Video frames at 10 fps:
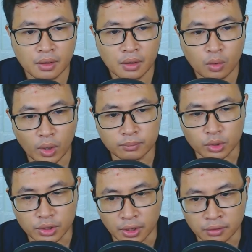quanh
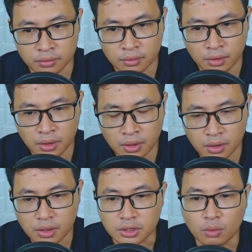một tiếng
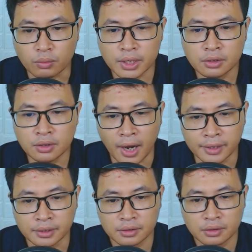Đợt công kích thứ hai
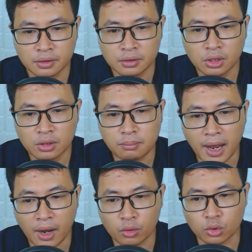Thứ
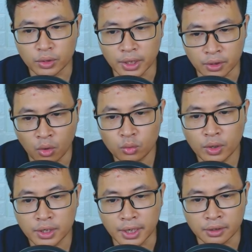ba của tổ đình hốt
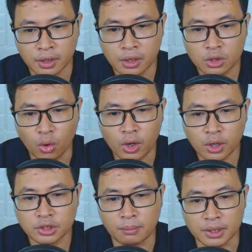nguyên đình Nối
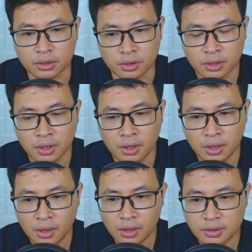gắt nhau mà tới
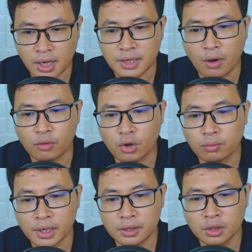Các đạo
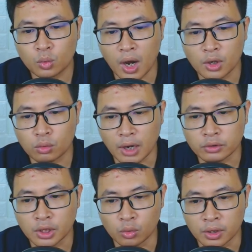công kích lướt qua lục đạo
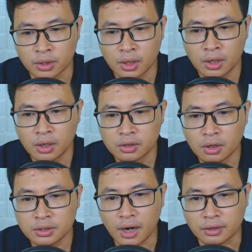thiên luân
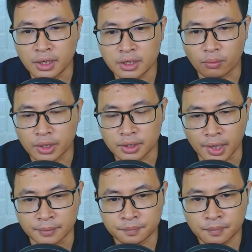Hướng thẳng đến Ngọc Kinh
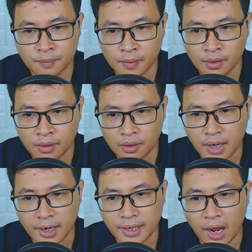Thành
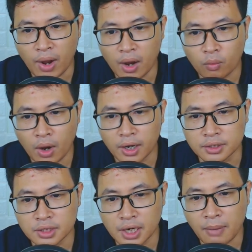Đại đạo Hà Quang
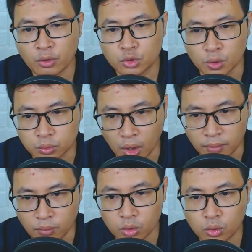gần như là bao trùm
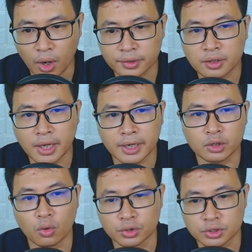toàn bộ tòa thần thành
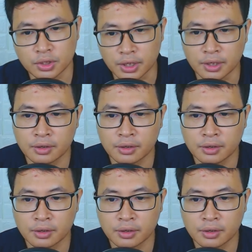cổ xưa kia